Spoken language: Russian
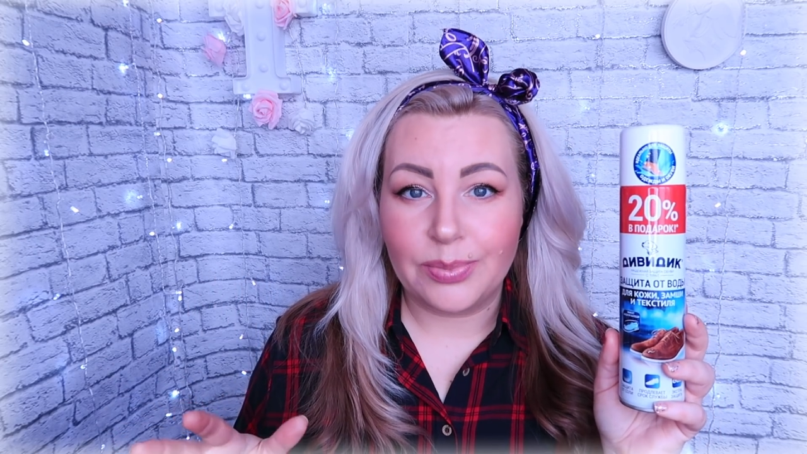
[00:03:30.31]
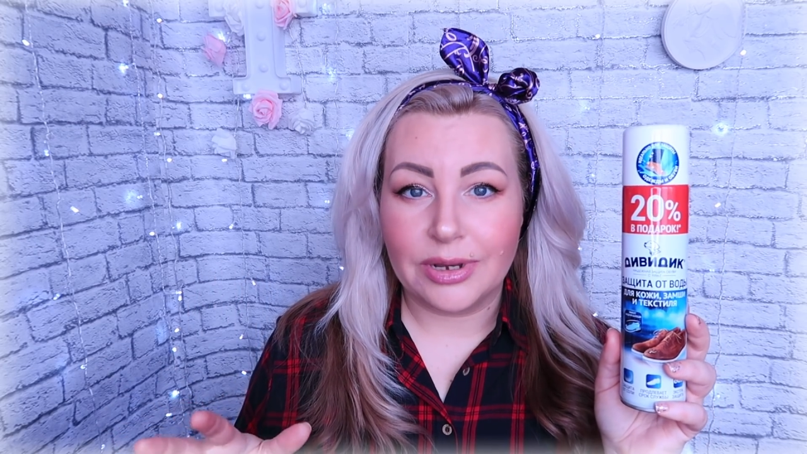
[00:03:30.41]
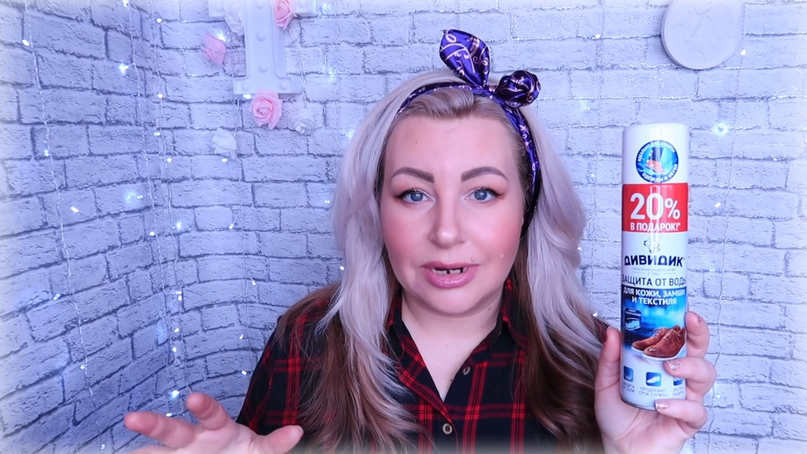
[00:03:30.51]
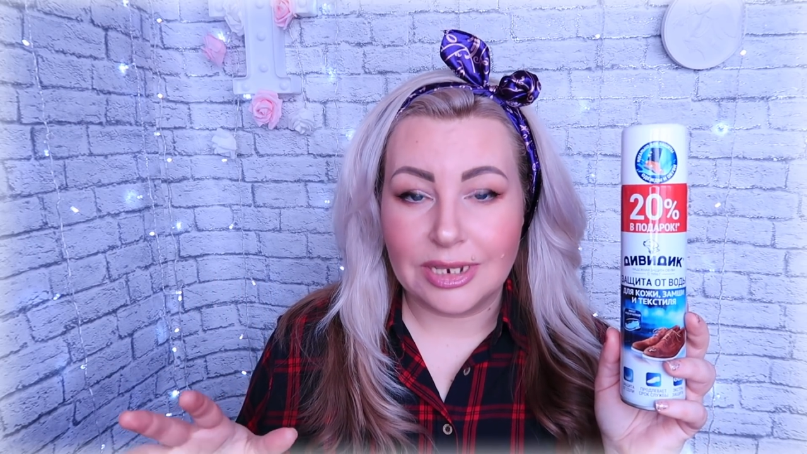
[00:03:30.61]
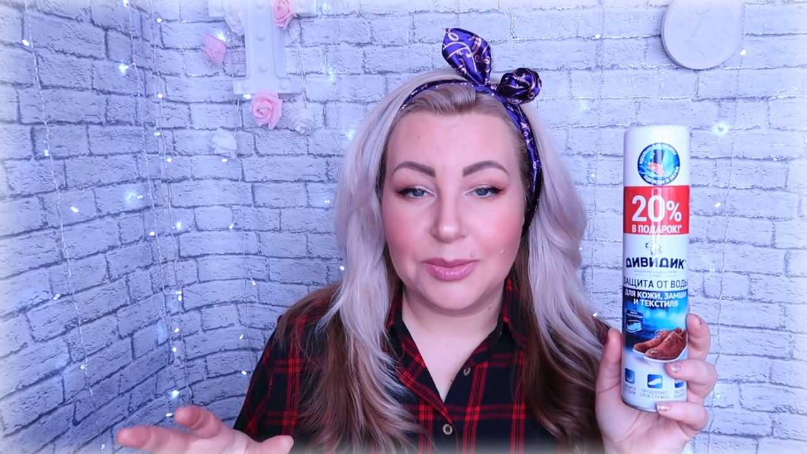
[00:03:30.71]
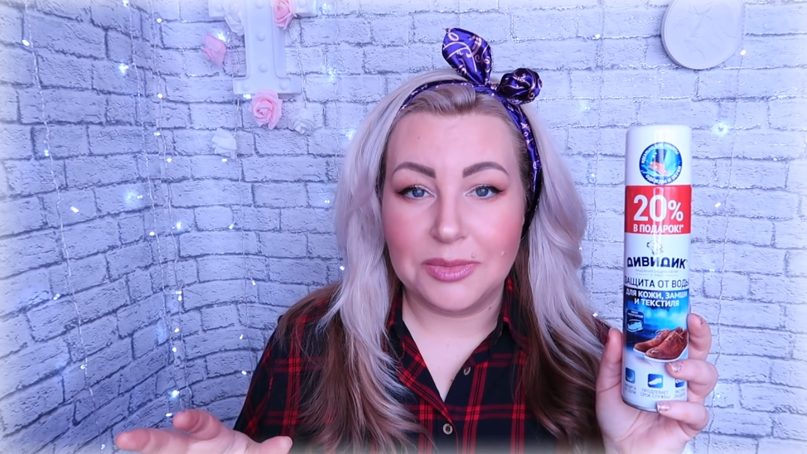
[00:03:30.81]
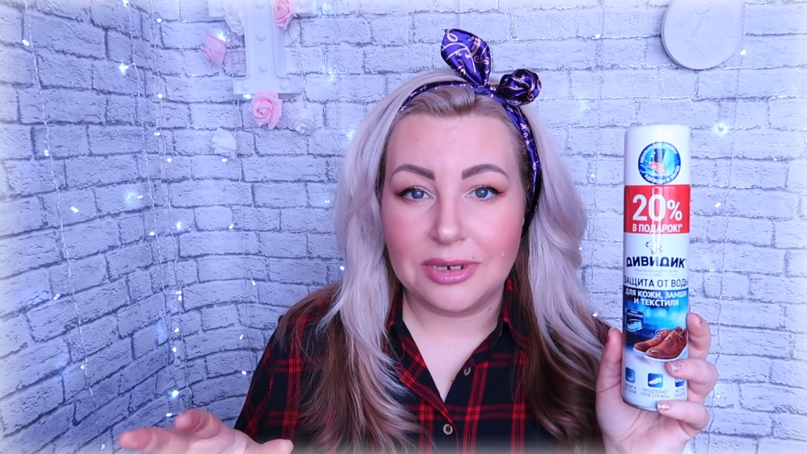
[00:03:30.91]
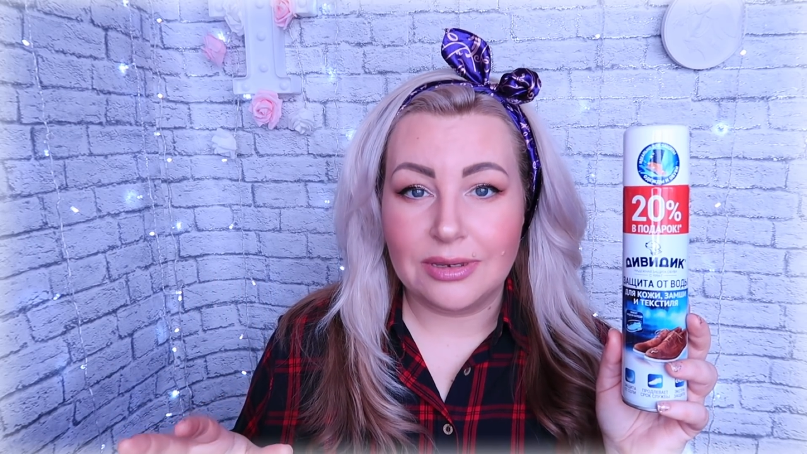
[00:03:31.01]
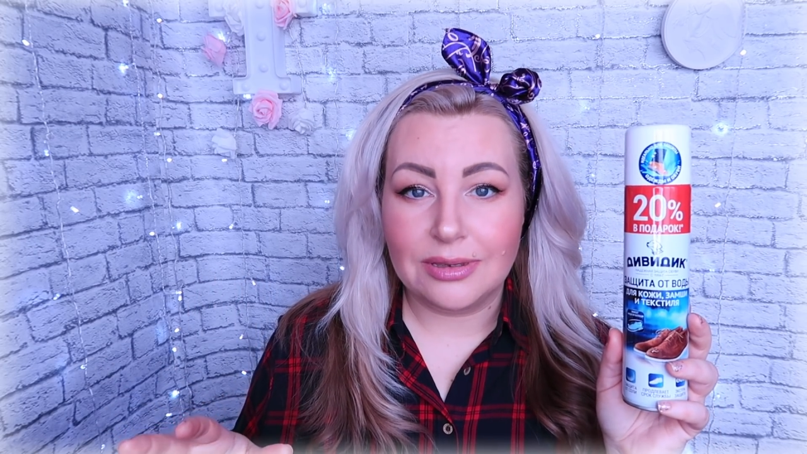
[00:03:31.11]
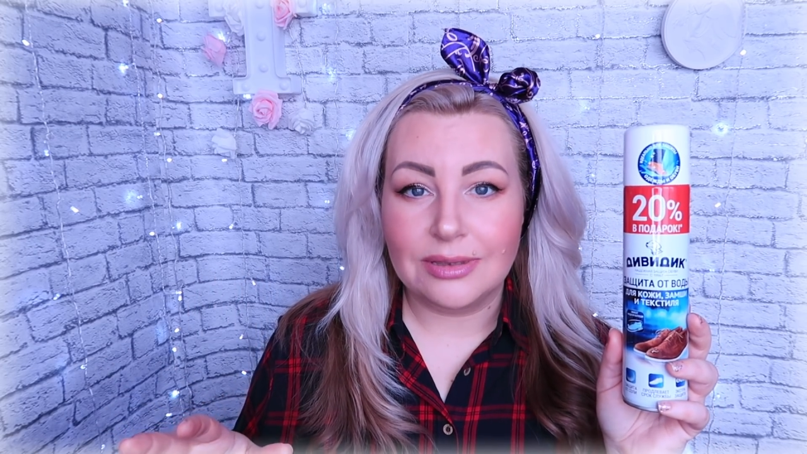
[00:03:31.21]
по крайней
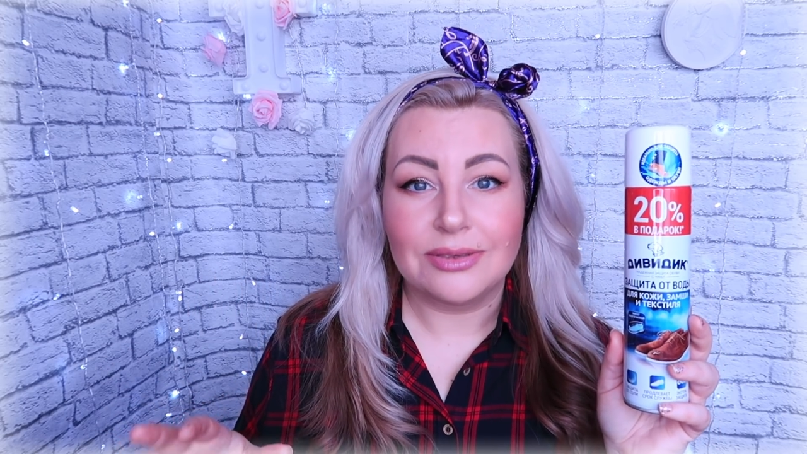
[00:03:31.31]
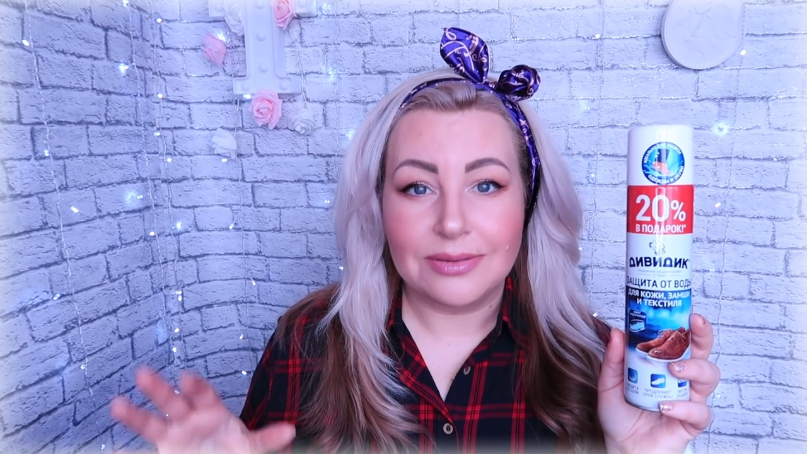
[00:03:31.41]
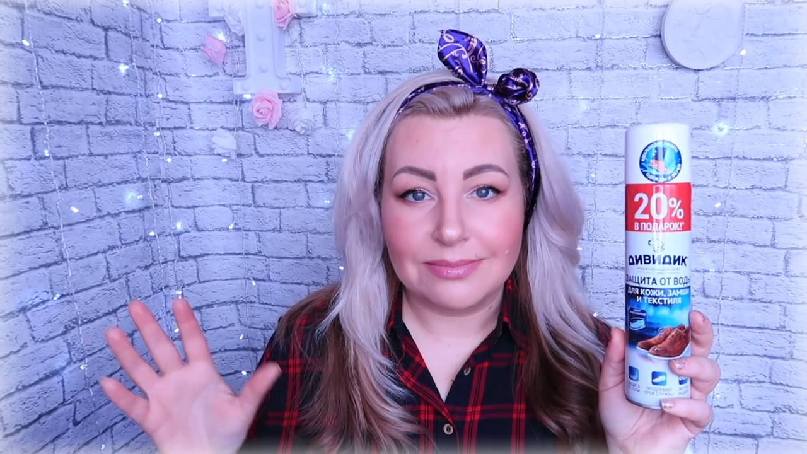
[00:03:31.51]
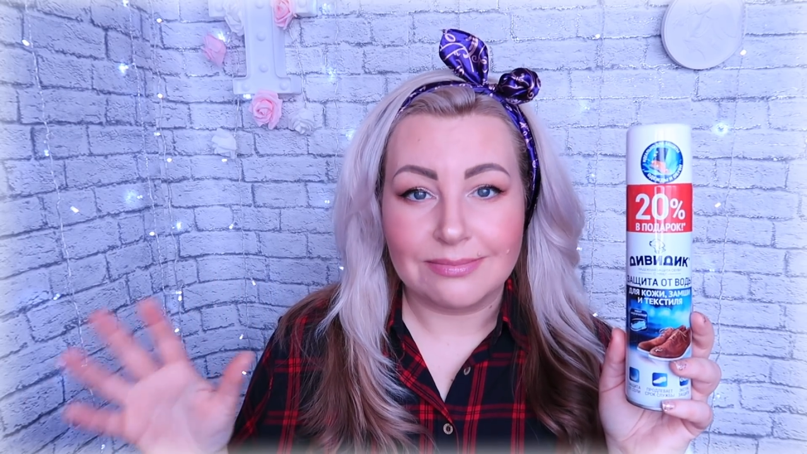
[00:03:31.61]
мере,